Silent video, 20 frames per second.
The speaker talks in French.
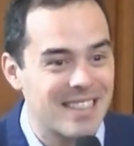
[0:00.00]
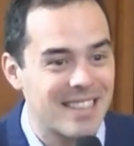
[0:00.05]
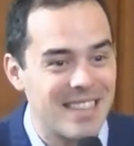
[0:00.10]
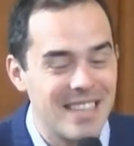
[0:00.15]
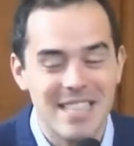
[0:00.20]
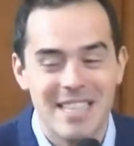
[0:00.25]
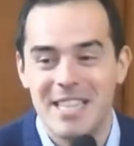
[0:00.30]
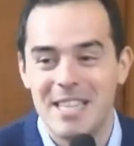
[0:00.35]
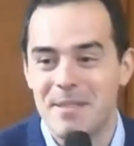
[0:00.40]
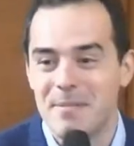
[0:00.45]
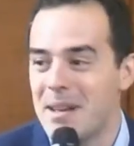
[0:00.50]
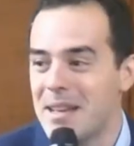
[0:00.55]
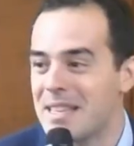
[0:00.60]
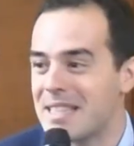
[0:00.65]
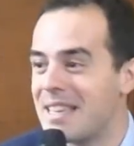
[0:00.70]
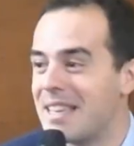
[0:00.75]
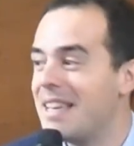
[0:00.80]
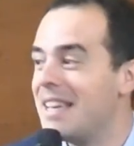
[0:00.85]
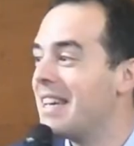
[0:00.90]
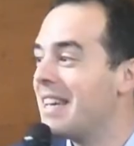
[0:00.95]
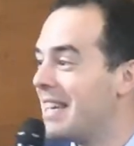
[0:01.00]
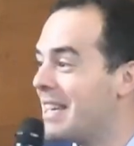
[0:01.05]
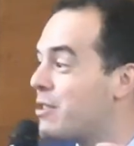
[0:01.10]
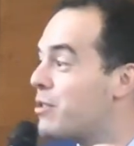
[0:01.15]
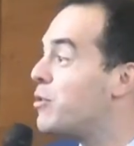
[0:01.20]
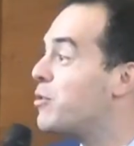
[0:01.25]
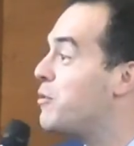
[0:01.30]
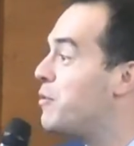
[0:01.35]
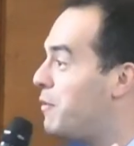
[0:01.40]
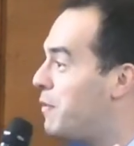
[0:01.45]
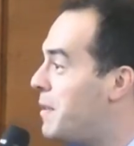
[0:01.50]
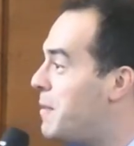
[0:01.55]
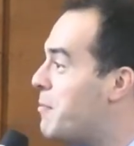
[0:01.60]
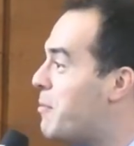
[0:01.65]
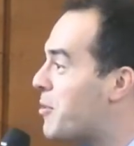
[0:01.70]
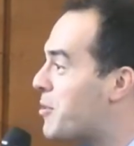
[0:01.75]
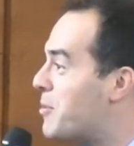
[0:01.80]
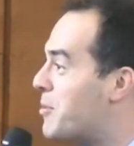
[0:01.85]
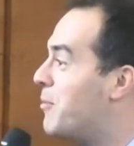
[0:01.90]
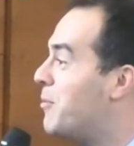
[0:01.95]
Qu'est-ce qui se passe Est-ce que tu vis
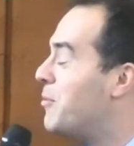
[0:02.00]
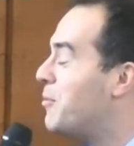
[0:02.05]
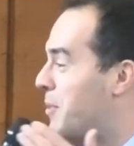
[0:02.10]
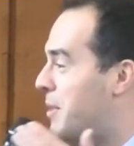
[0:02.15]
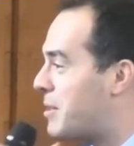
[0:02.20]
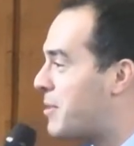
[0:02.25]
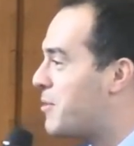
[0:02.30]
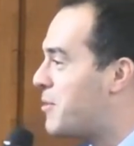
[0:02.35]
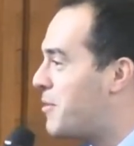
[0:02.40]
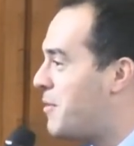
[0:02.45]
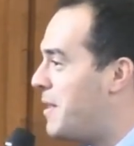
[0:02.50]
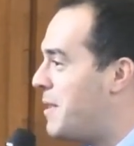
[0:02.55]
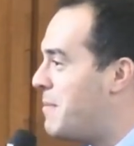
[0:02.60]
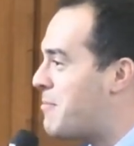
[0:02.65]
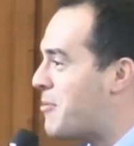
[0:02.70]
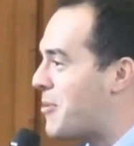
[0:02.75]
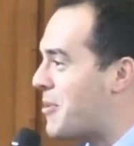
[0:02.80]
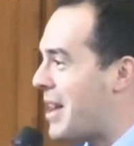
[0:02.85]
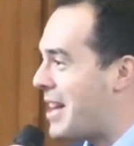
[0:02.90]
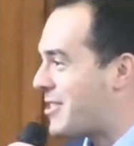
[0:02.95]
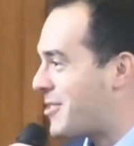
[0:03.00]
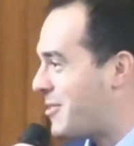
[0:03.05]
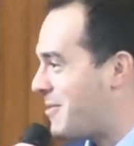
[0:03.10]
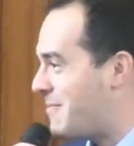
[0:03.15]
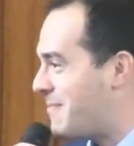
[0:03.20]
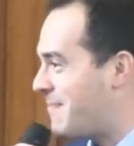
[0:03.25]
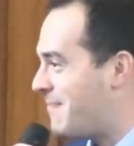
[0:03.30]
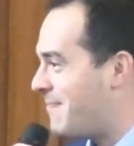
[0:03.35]
pour ce monde ou est-ce que tu vis pour l'argent